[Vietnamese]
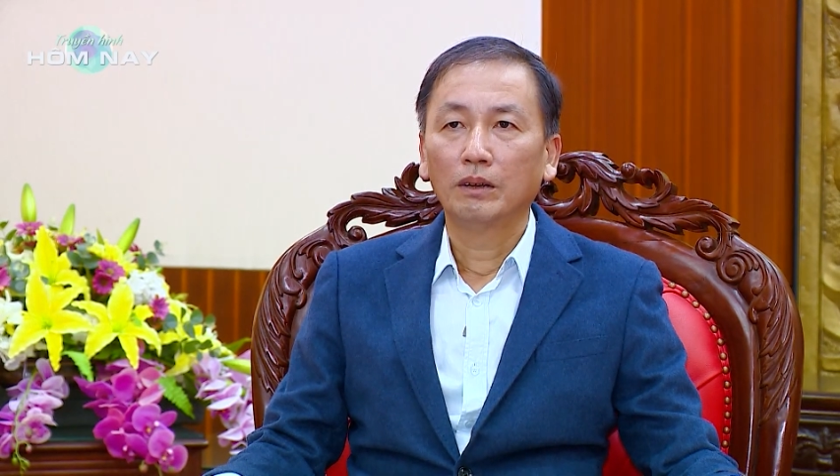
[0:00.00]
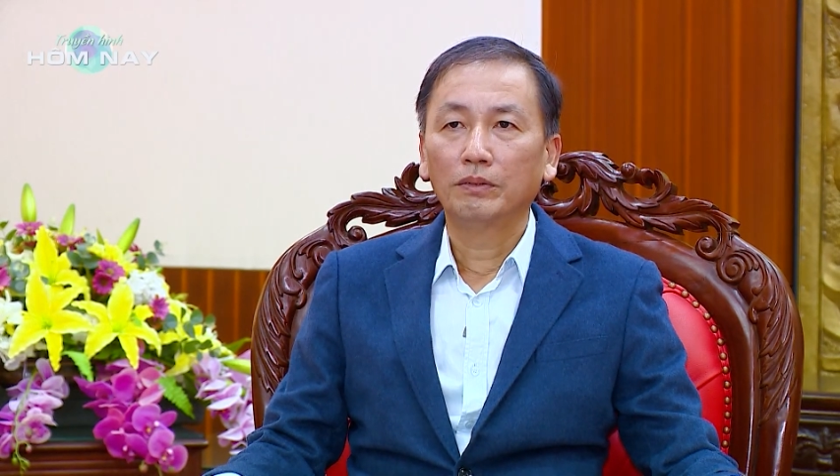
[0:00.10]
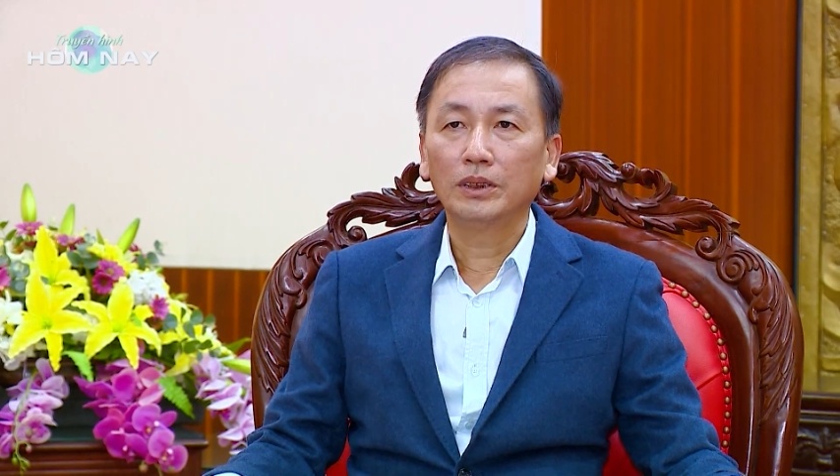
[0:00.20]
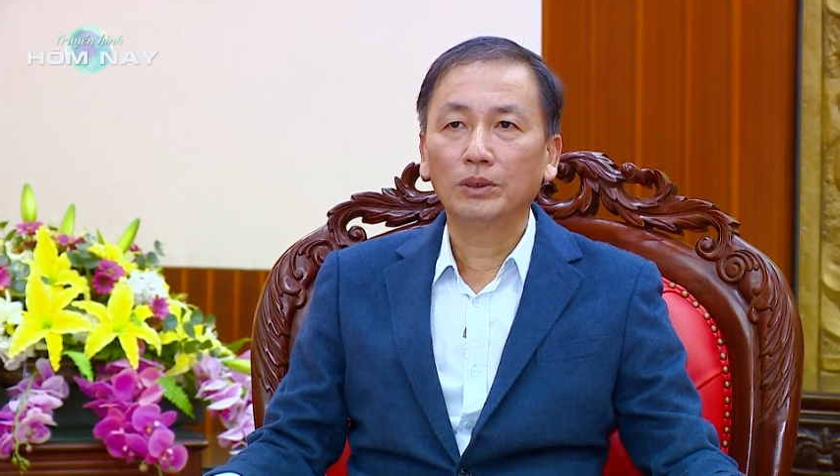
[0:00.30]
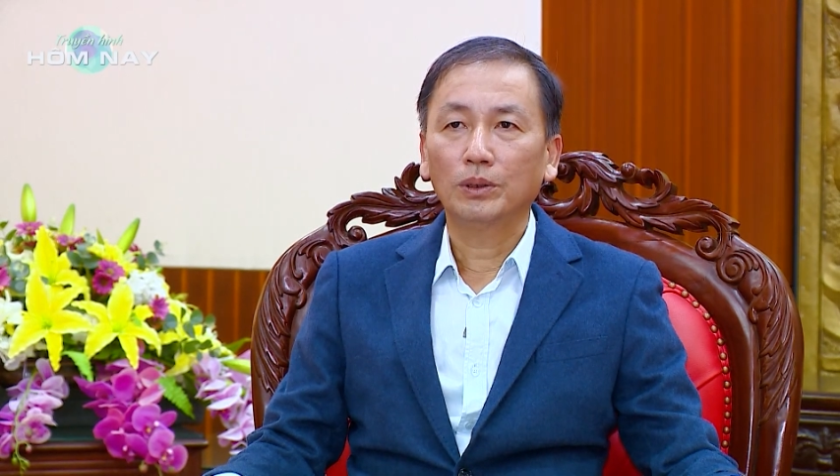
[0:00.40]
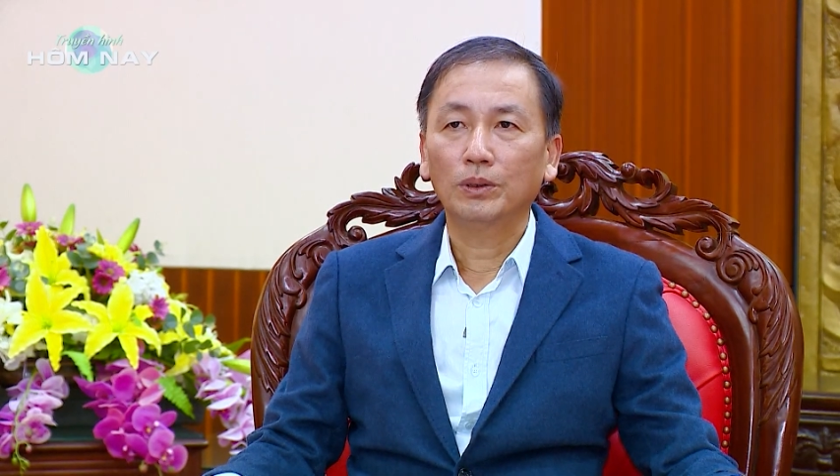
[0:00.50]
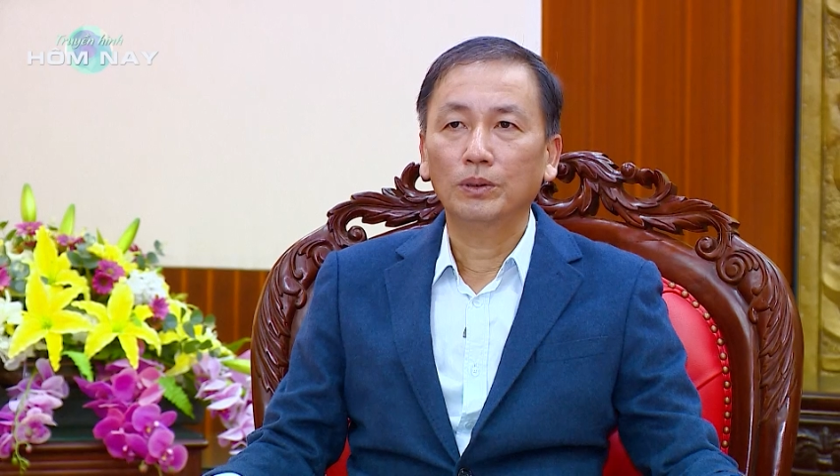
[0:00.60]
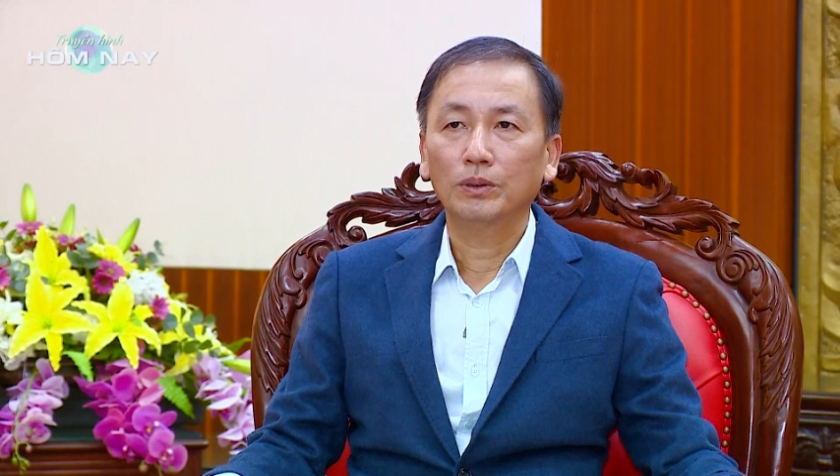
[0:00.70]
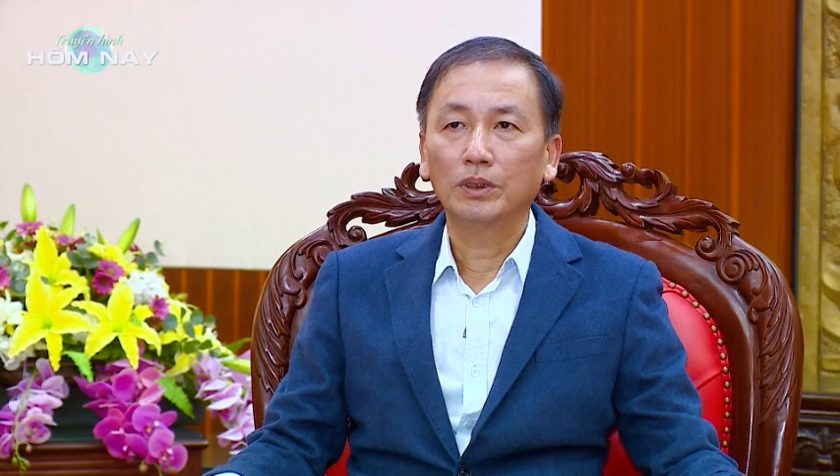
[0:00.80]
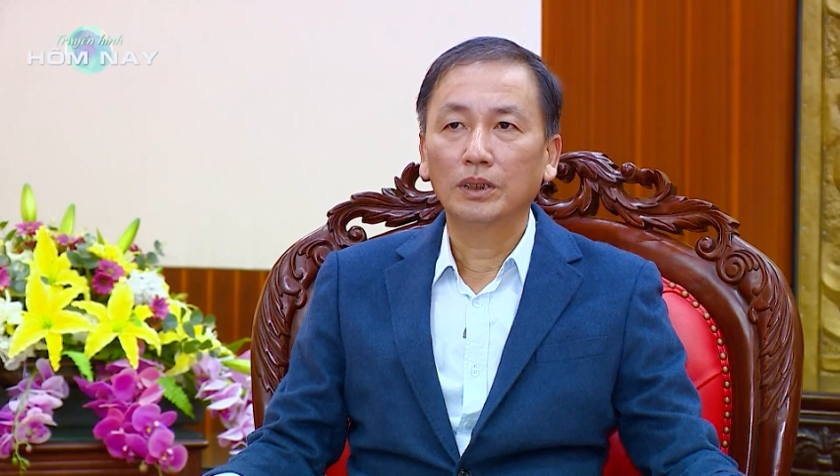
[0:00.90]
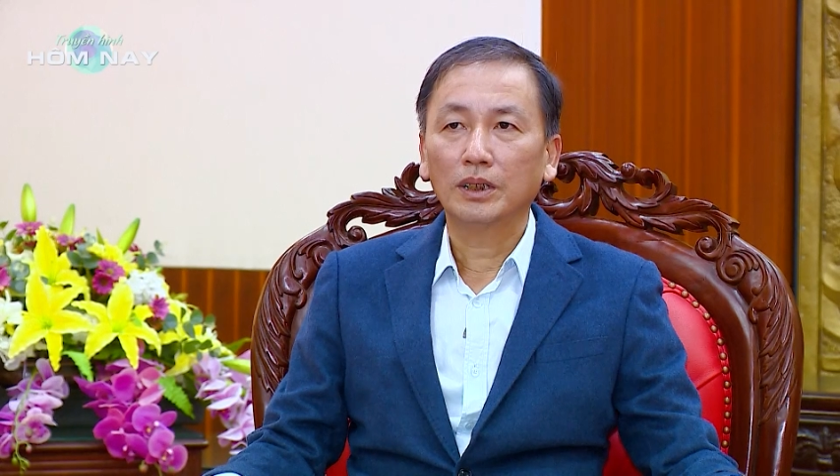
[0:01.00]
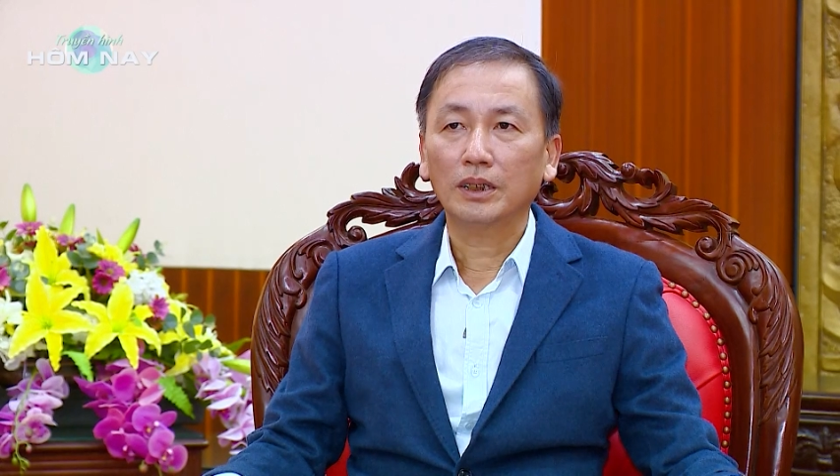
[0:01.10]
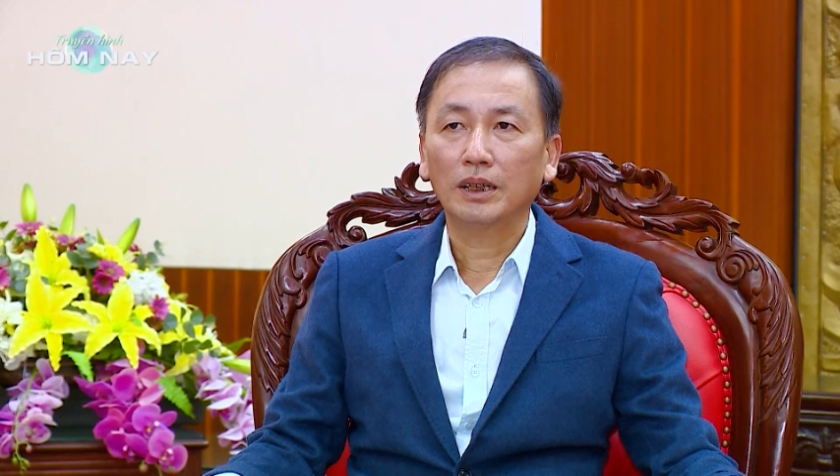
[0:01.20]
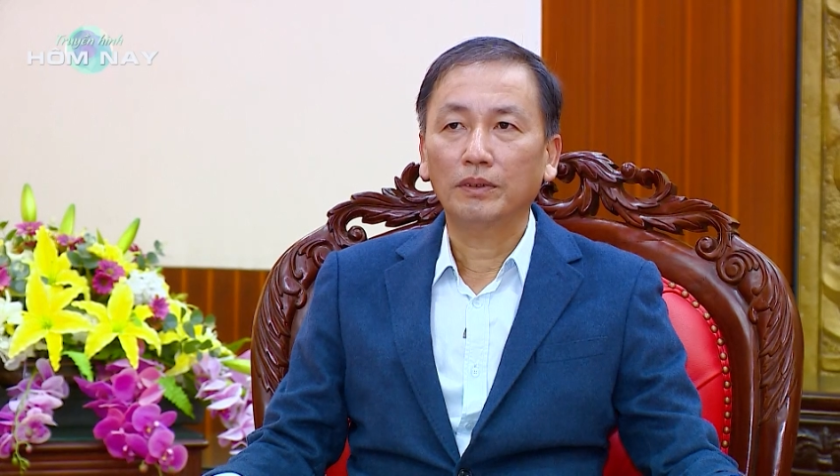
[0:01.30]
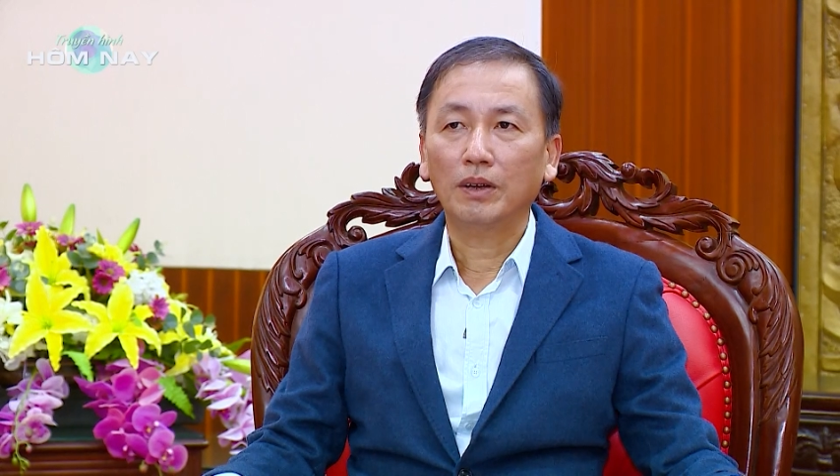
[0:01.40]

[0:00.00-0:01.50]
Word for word: Ví dụ như các giải